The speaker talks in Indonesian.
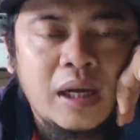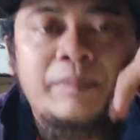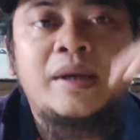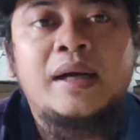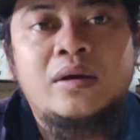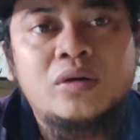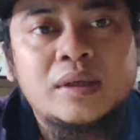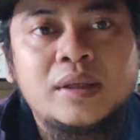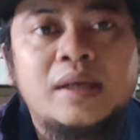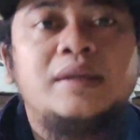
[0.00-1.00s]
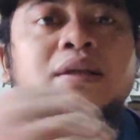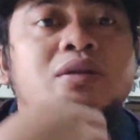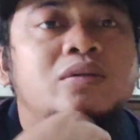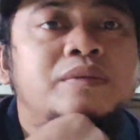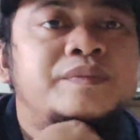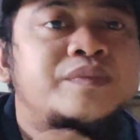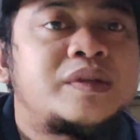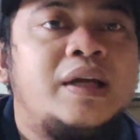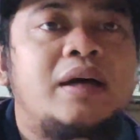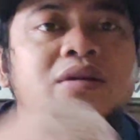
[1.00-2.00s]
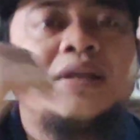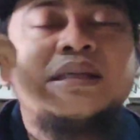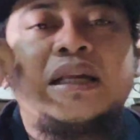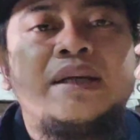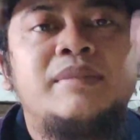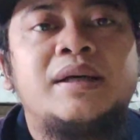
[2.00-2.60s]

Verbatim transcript: Apa nggak ngorder kan gitu? Ya harusnya saling